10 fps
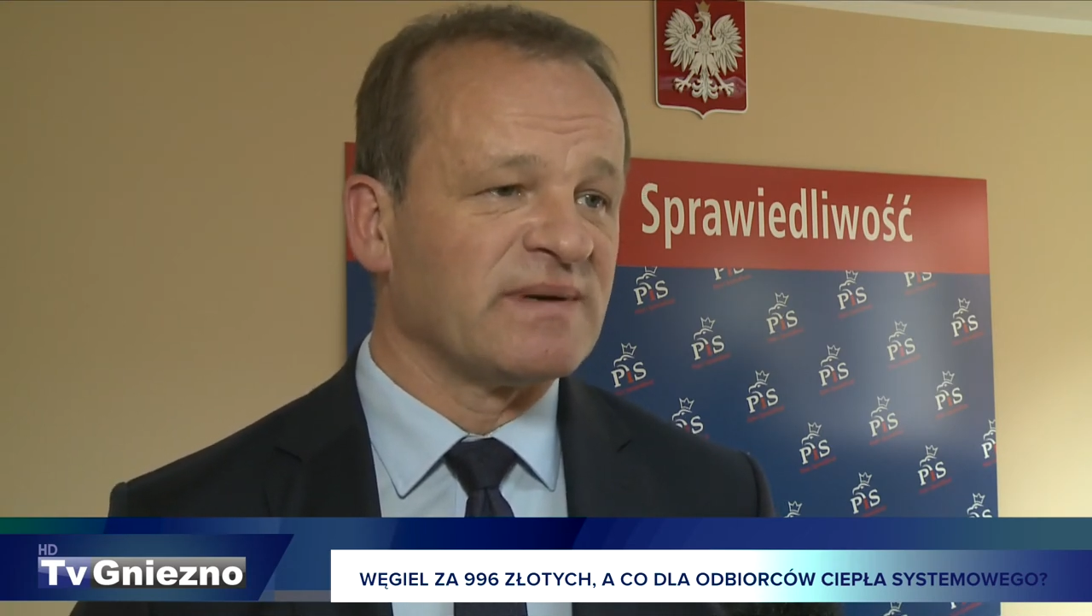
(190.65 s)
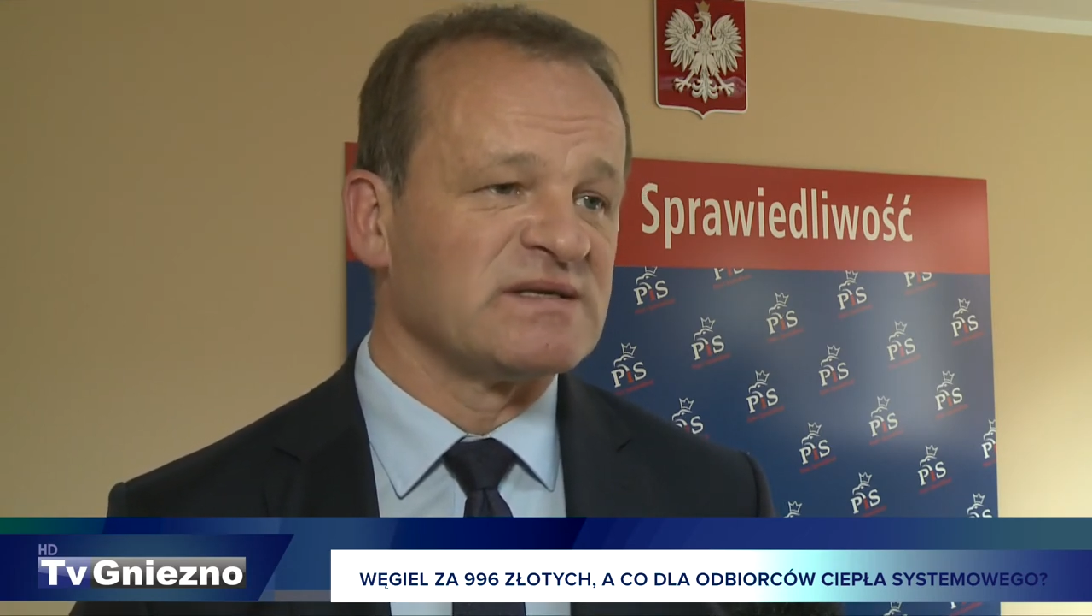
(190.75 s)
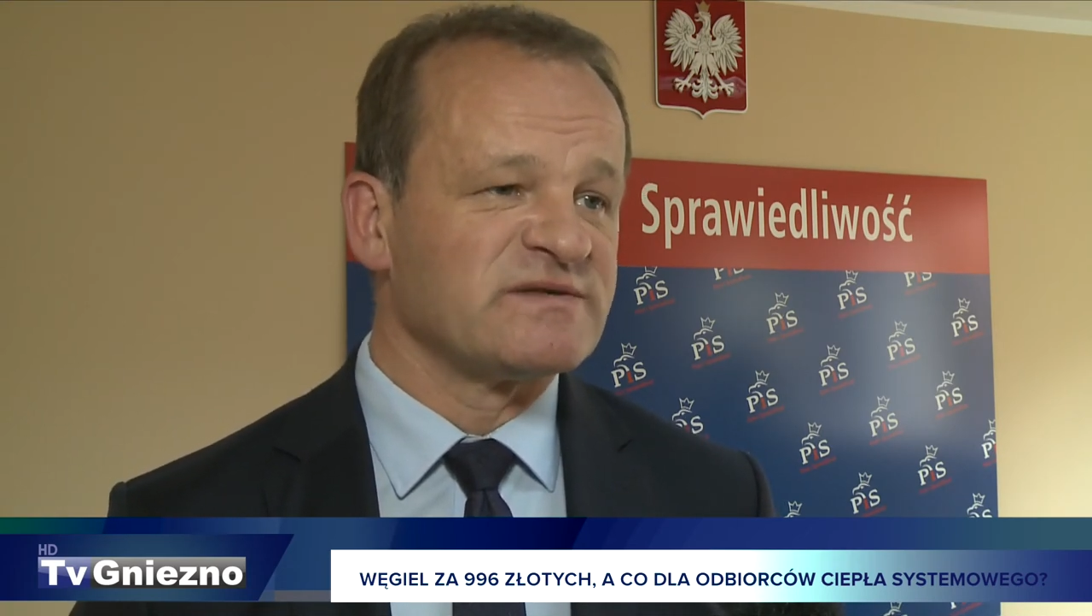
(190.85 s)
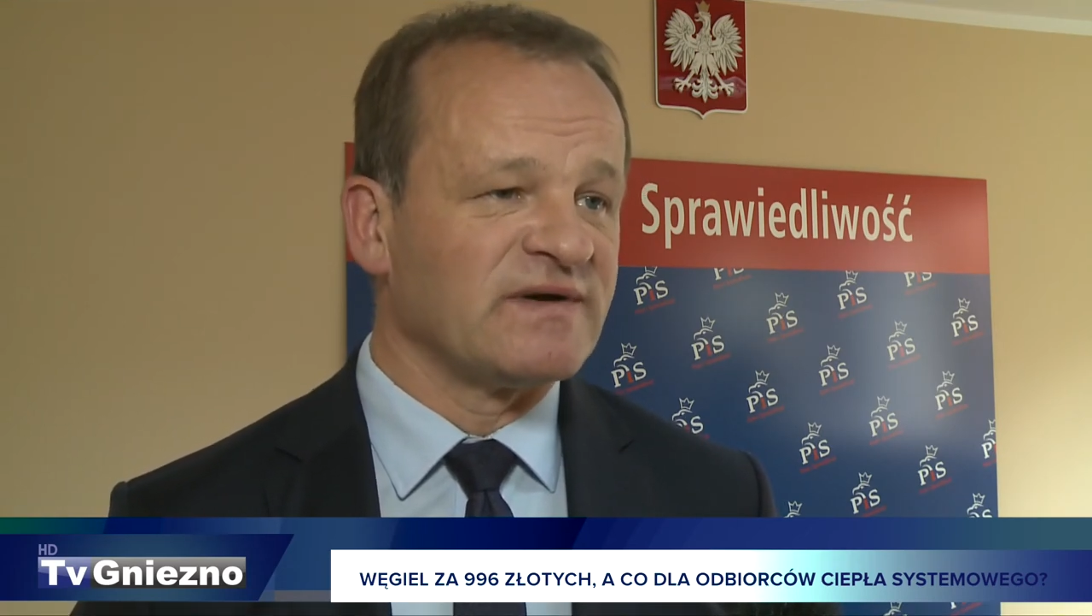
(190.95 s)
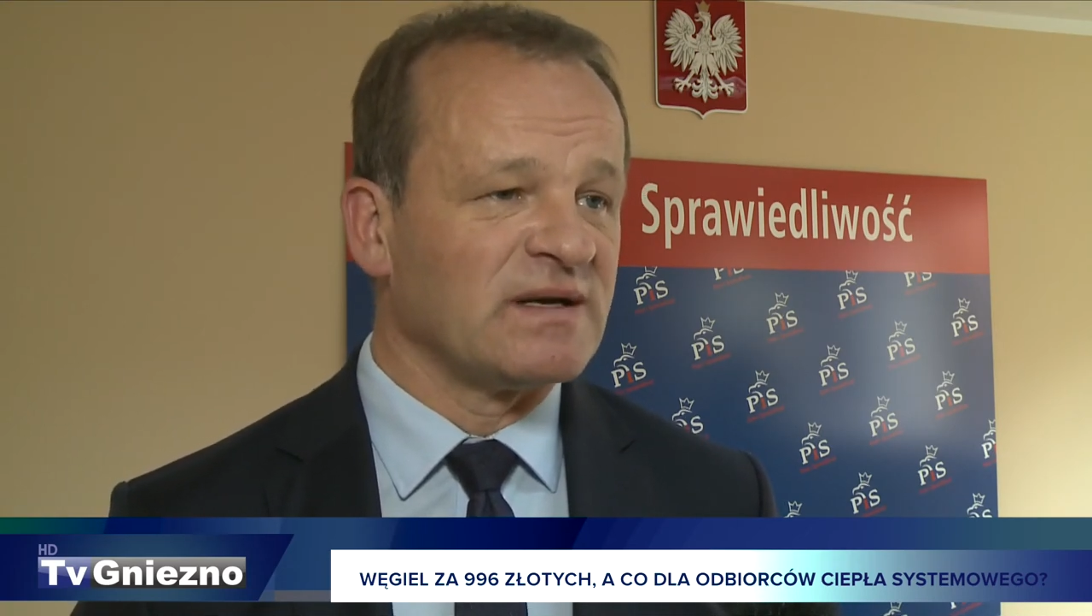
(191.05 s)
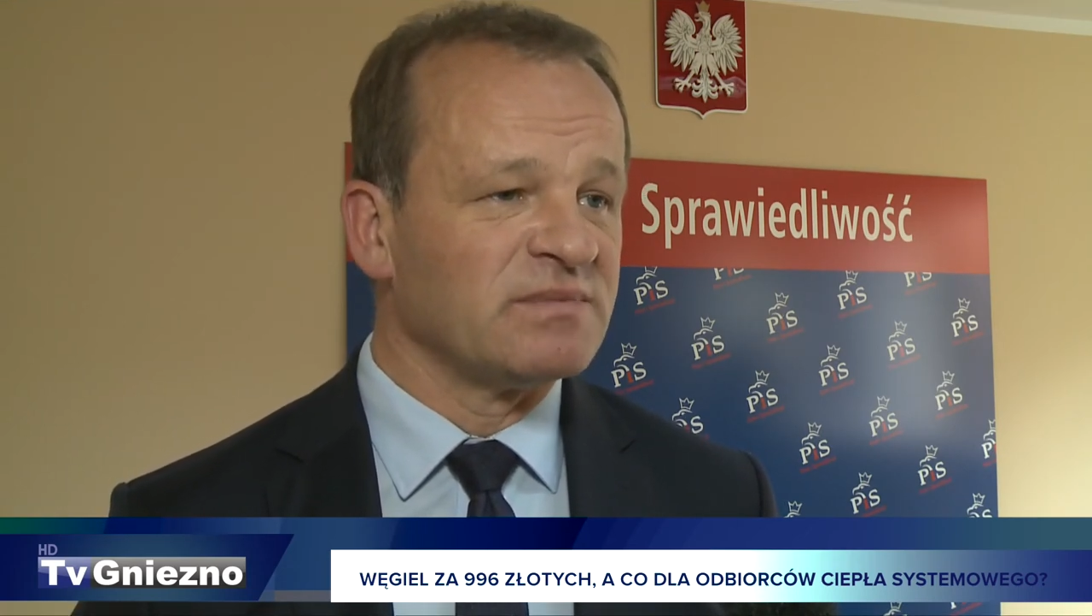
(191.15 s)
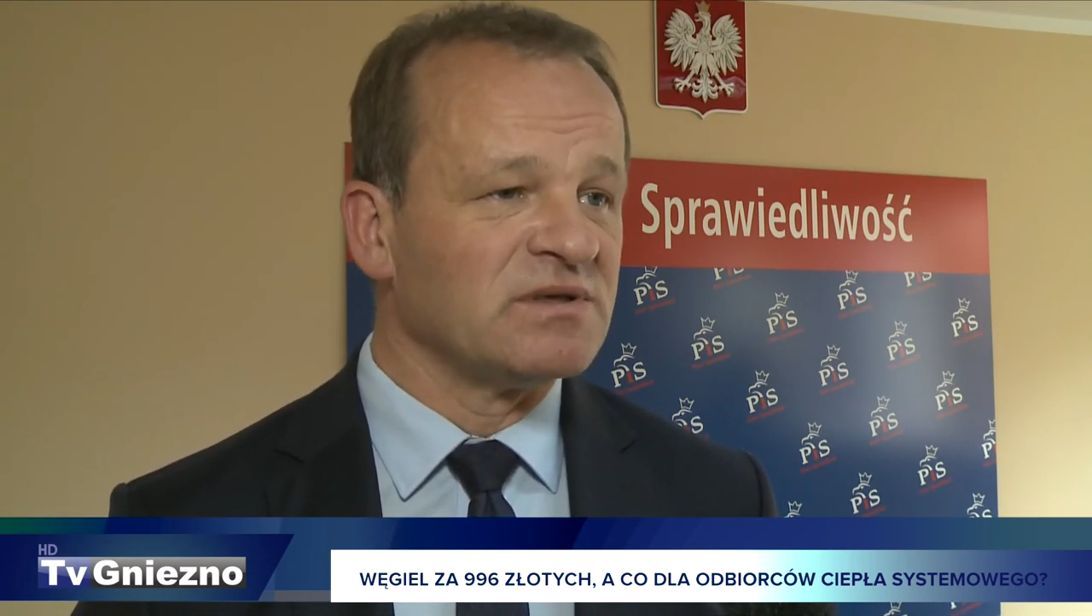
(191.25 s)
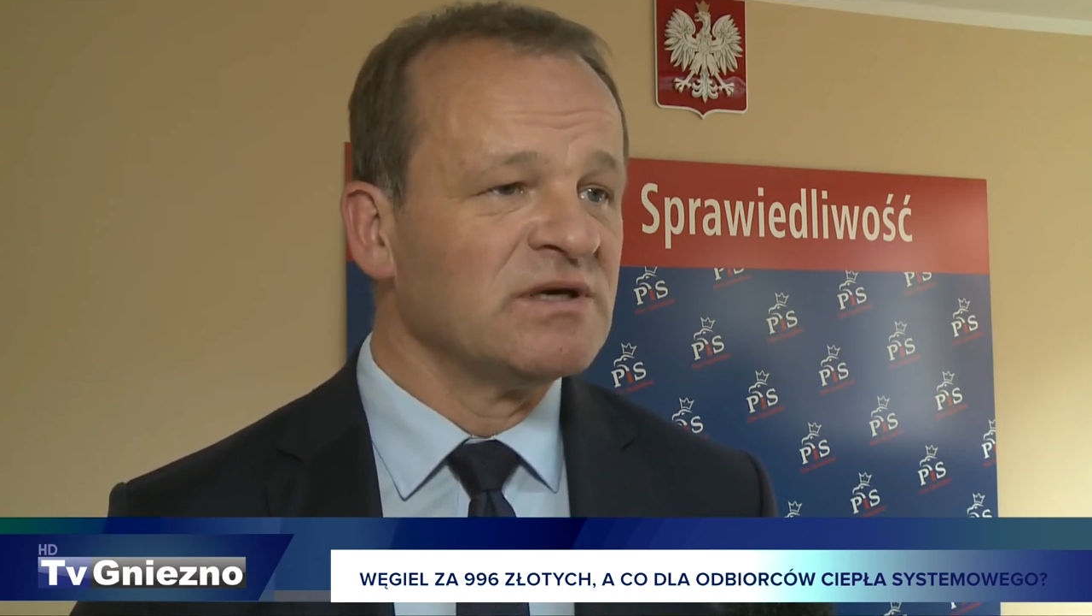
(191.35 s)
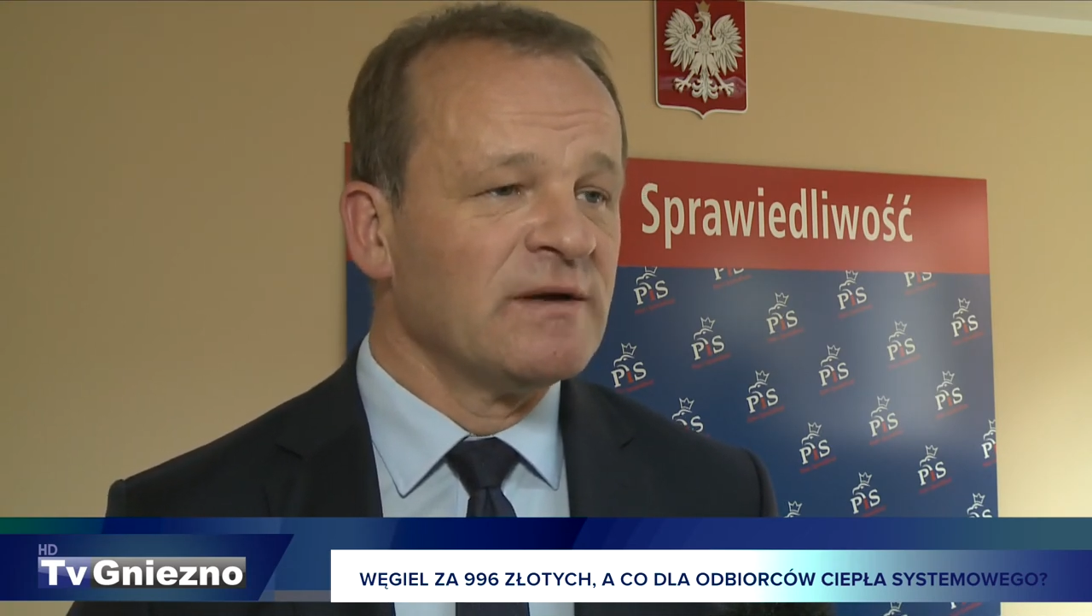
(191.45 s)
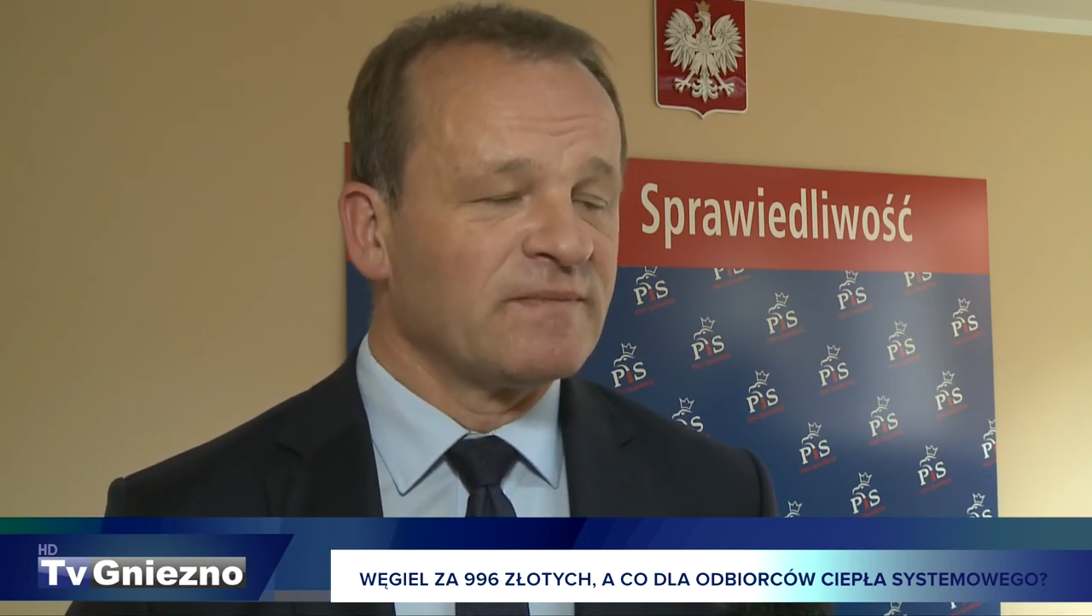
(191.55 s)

Państwa, aby